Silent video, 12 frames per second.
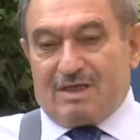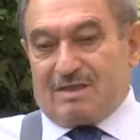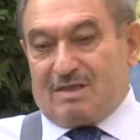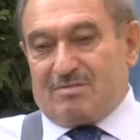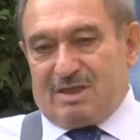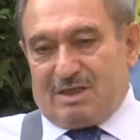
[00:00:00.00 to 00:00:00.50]

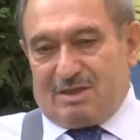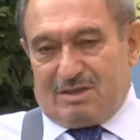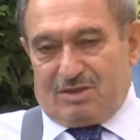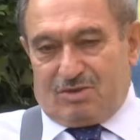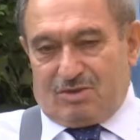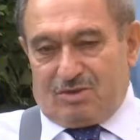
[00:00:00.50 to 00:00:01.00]
kazanmalarını
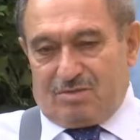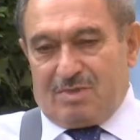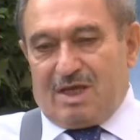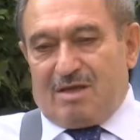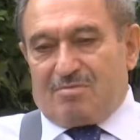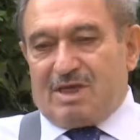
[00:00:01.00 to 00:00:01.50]
diliyorum.
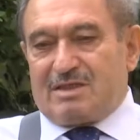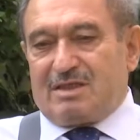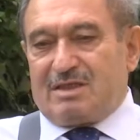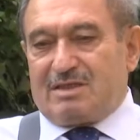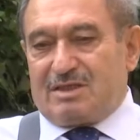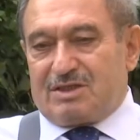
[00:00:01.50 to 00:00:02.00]

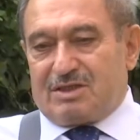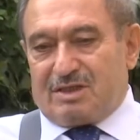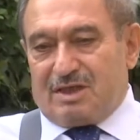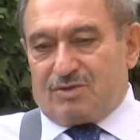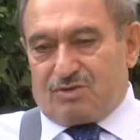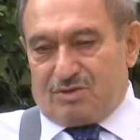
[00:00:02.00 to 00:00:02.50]
Mesleği
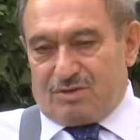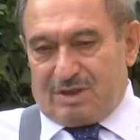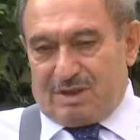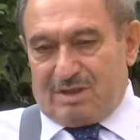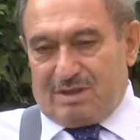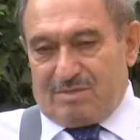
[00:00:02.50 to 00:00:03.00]
seçtikten
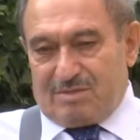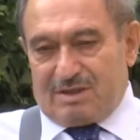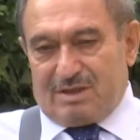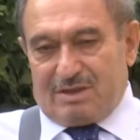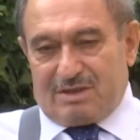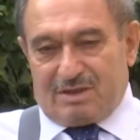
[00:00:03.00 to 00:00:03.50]
sonra,
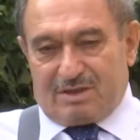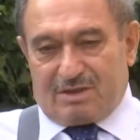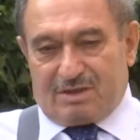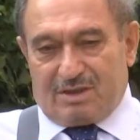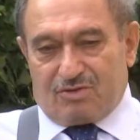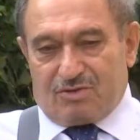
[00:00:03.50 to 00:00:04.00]
mesleği
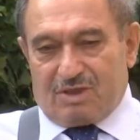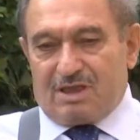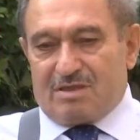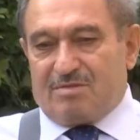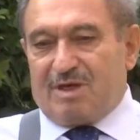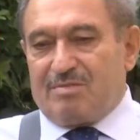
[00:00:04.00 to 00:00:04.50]
seçtikten sonra
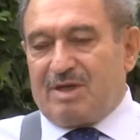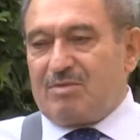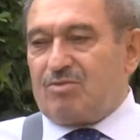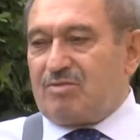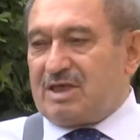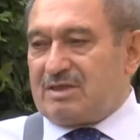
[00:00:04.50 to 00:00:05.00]
acaba
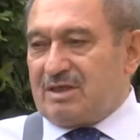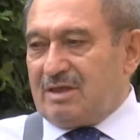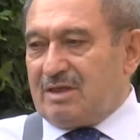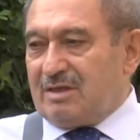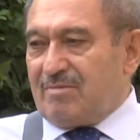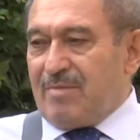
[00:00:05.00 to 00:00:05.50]
ben bu
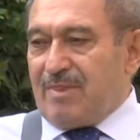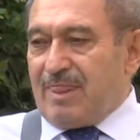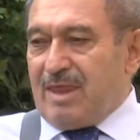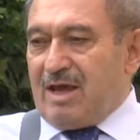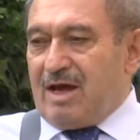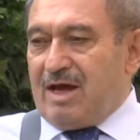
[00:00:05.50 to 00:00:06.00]
mesleği
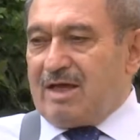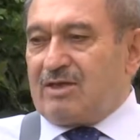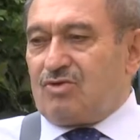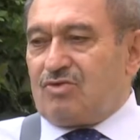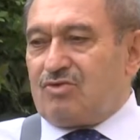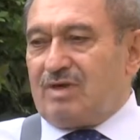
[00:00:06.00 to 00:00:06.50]

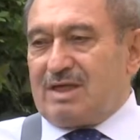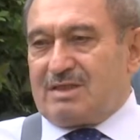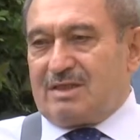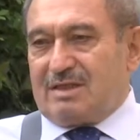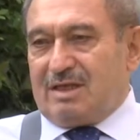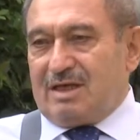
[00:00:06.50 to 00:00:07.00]
hangi
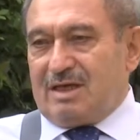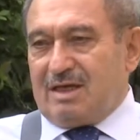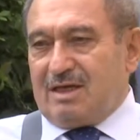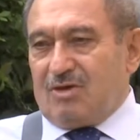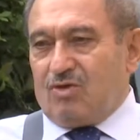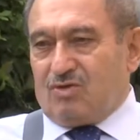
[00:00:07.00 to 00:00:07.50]
üniversitede
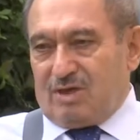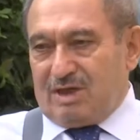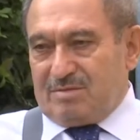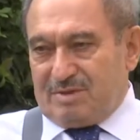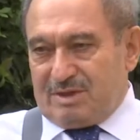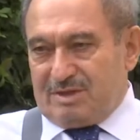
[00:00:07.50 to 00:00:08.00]

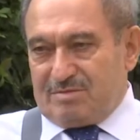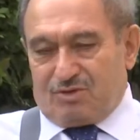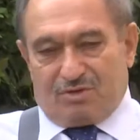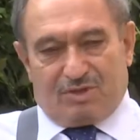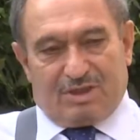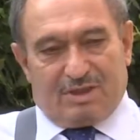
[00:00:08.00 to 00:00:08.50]
okuyabilirim?
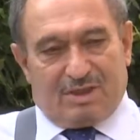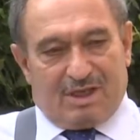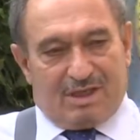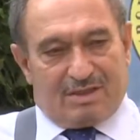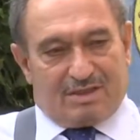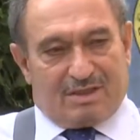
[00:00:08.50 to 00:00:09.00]
Çünkü
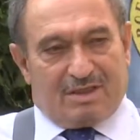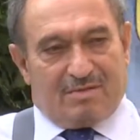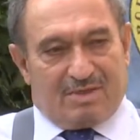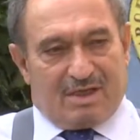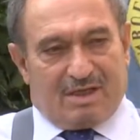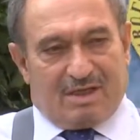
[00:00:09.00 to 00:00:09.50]
aynı
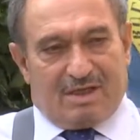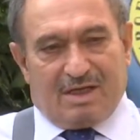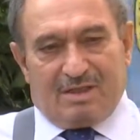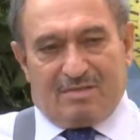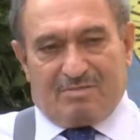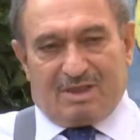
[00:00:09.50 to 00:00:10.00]
sıralamalarla,
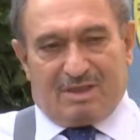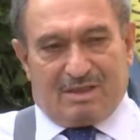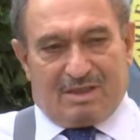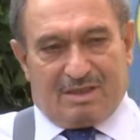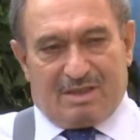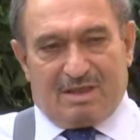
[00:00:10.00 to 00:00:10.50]
aynı
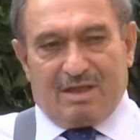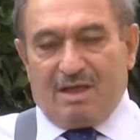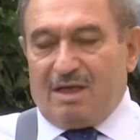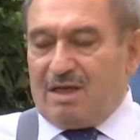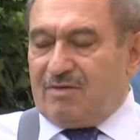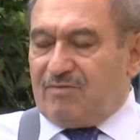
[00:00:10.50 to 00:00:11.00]
imkanlarla
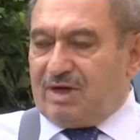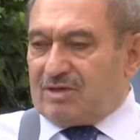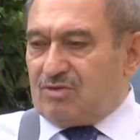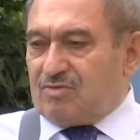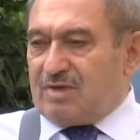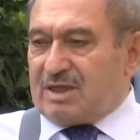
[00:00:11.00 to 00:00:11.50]

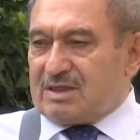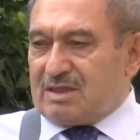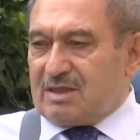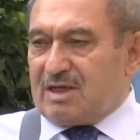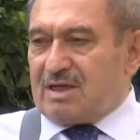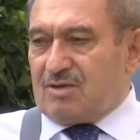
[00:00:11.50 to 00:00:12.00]
farklı
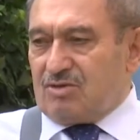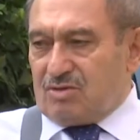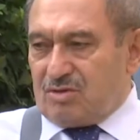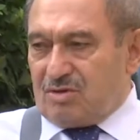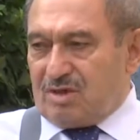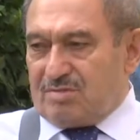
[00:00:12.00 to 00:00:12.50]
üniversiteler alıyor
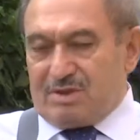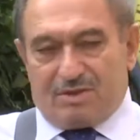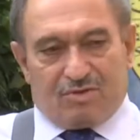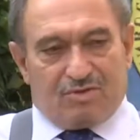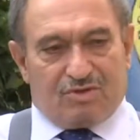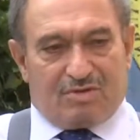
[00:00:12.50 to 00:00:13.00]
olabilir.
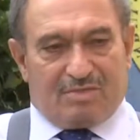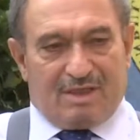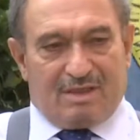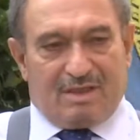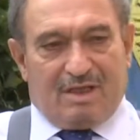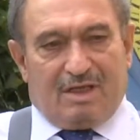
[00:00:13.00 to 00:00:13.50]
O
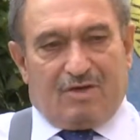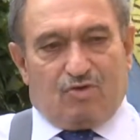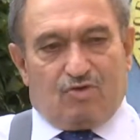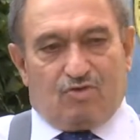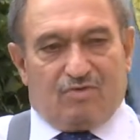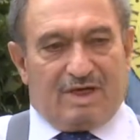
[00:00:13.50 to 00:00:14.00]
zaman
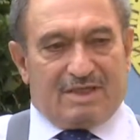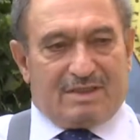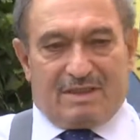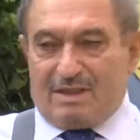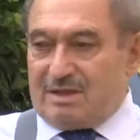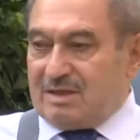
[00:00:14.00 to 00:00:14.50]

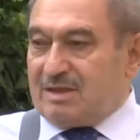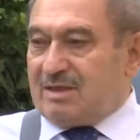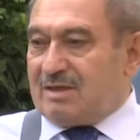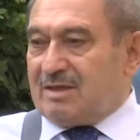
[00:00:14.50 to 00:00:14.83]
üniversiteleri